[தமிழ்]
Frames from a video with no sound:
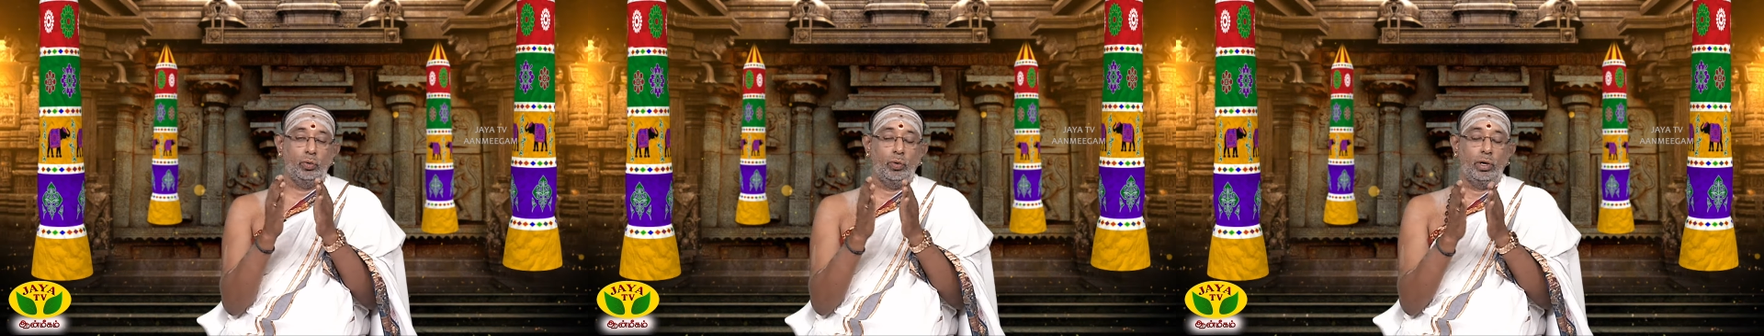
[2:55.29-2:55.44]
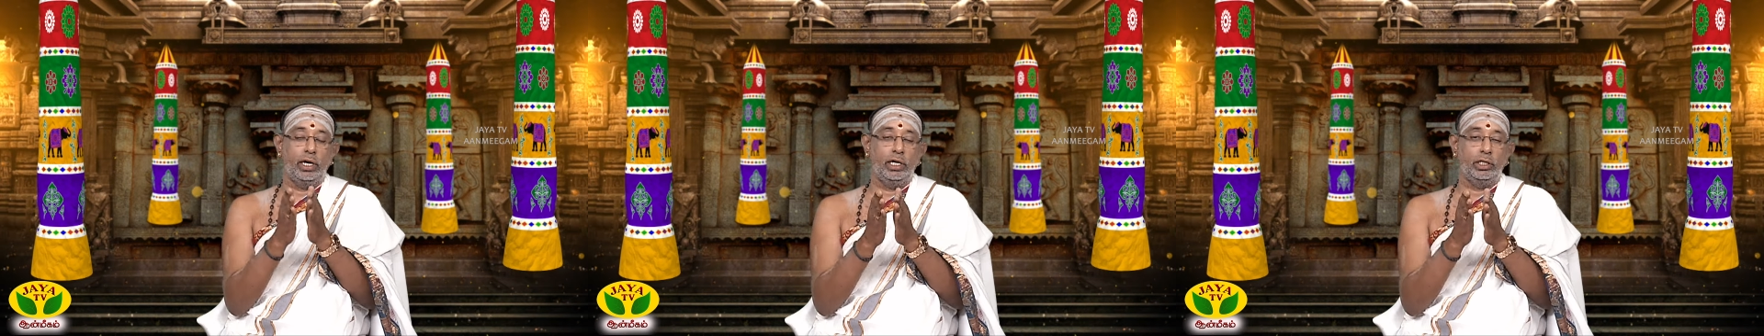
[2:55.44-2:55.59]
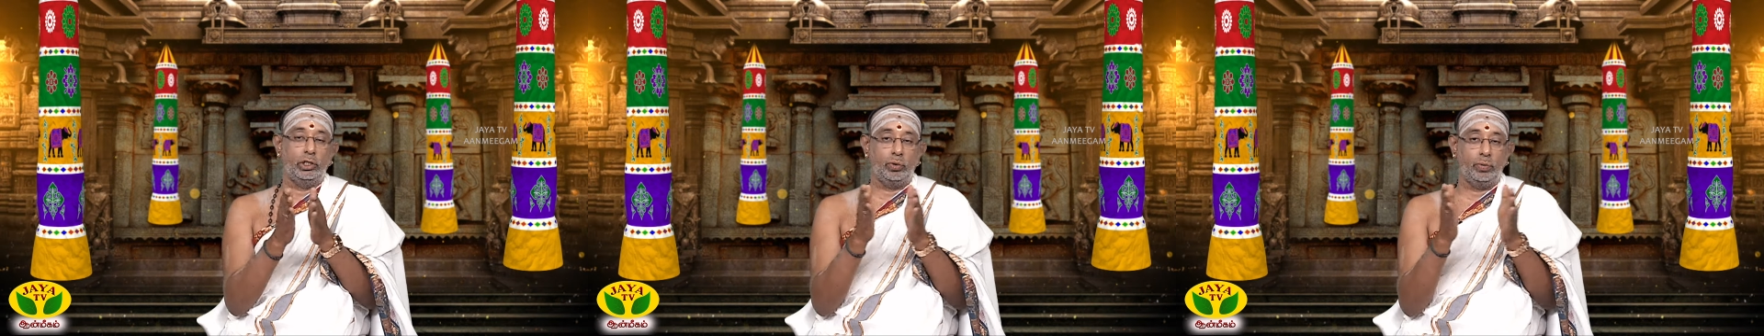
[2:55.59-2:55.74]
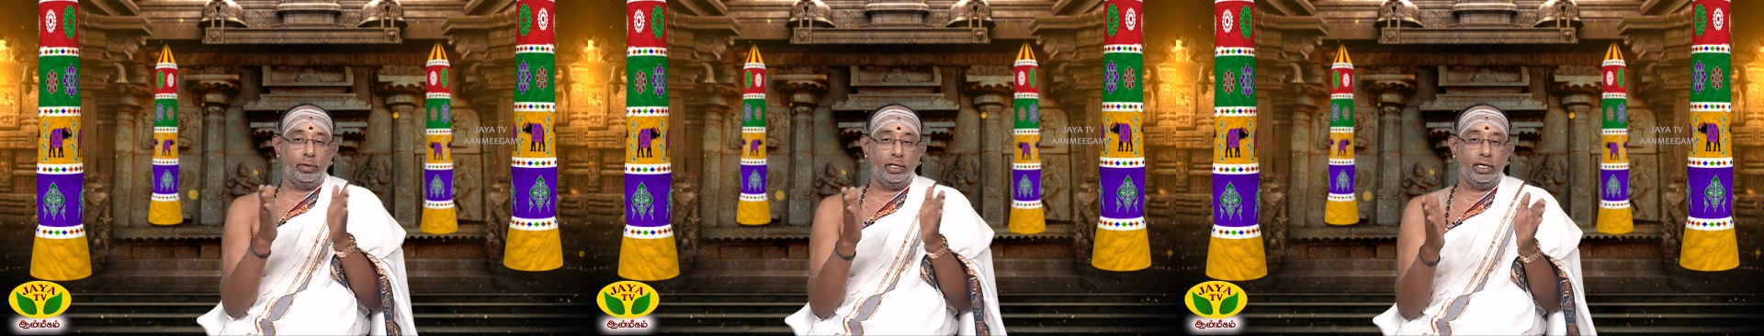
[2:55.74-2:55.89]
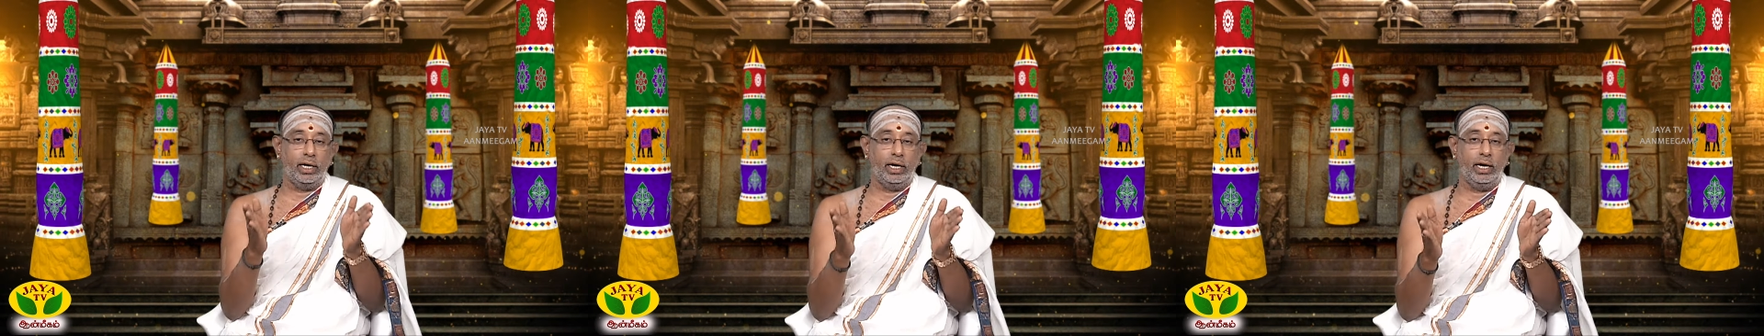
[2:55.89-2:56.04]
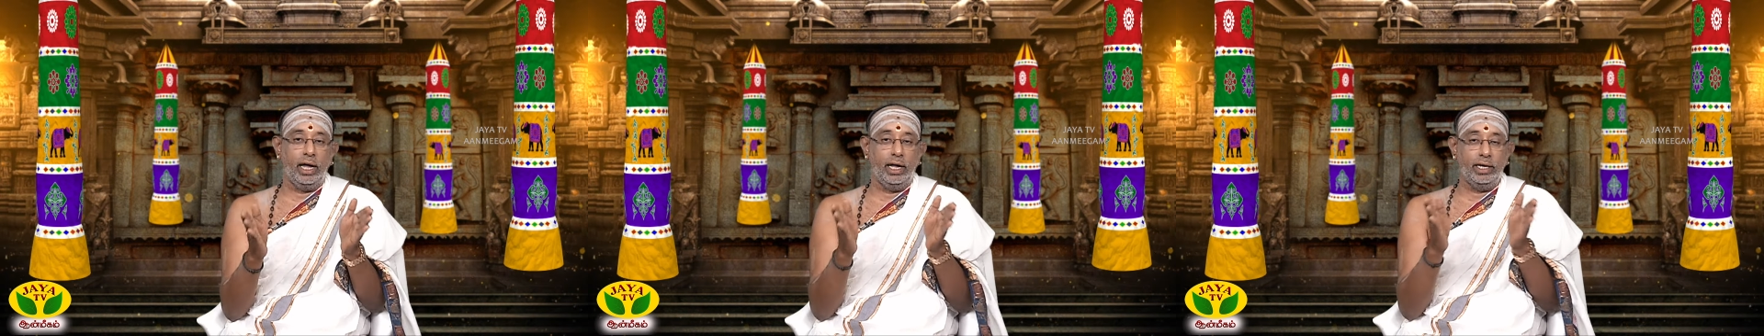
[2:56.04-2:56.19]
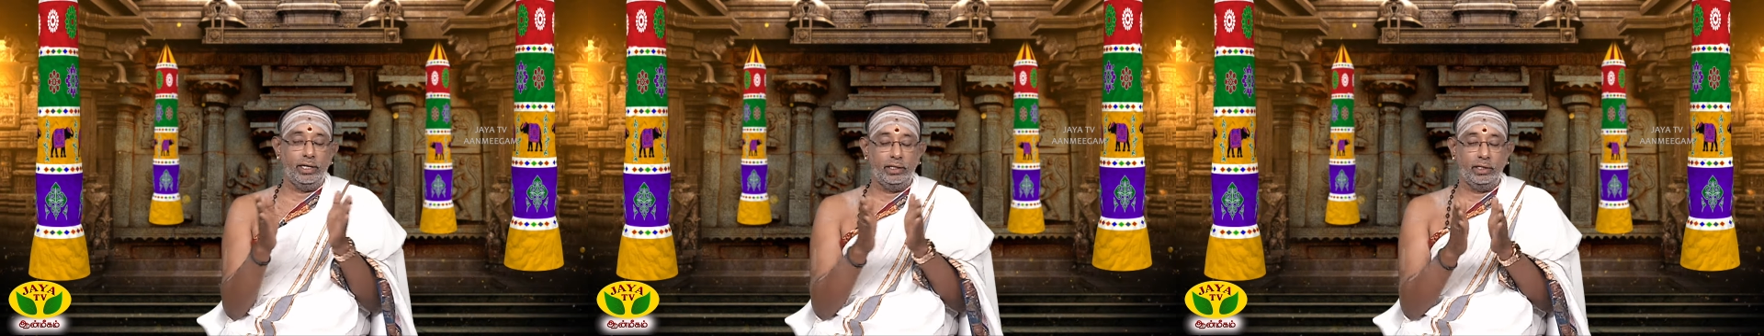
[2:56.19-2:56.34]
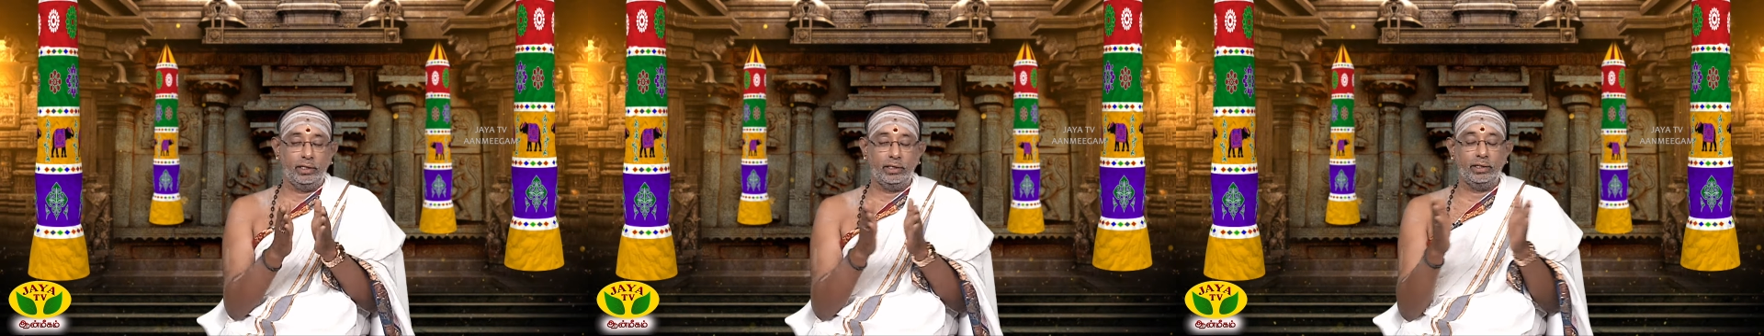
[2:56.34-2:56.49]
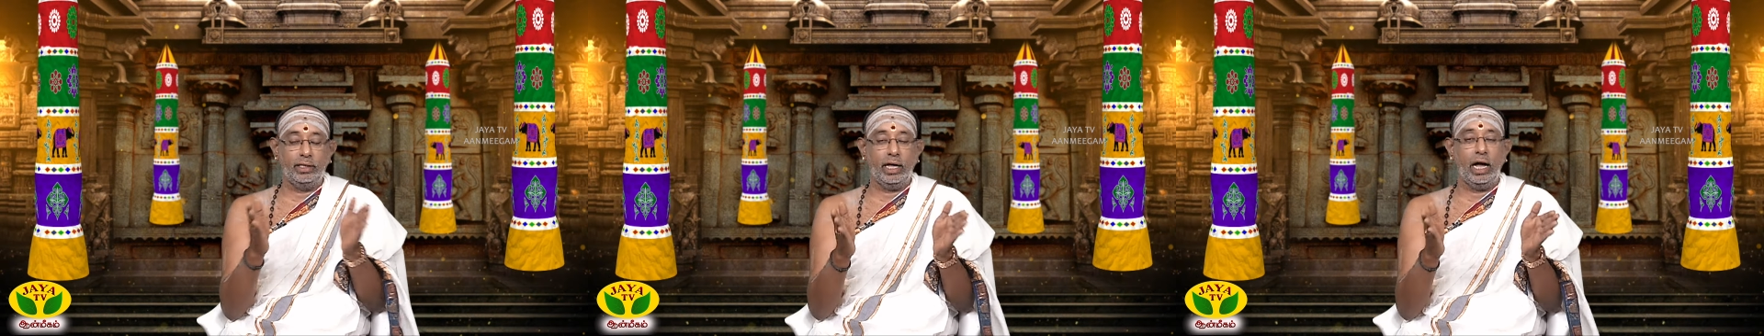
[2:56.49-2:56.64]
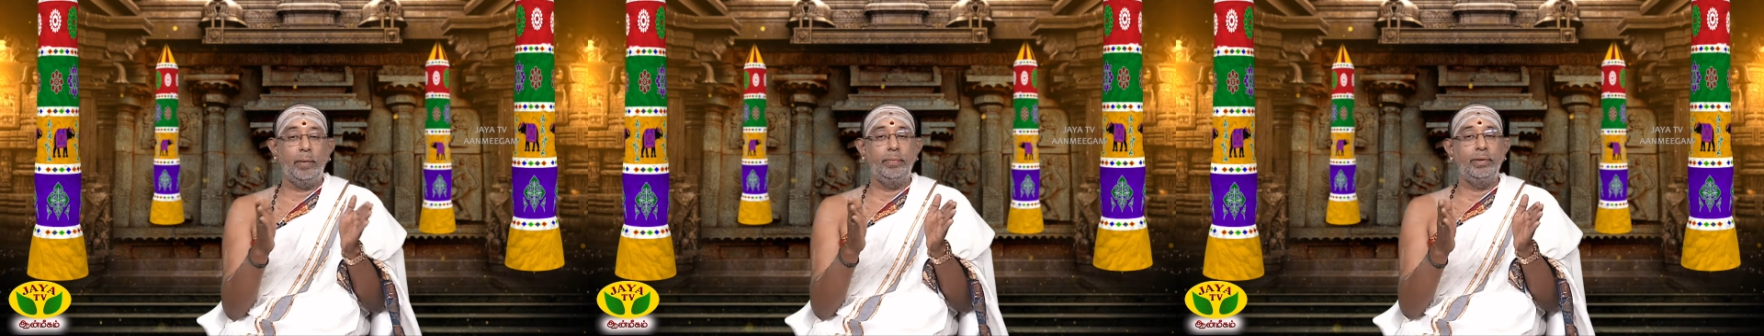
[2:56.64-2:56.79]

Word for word: ஓலைச்சுவடிகள்லாம் இருக்குதா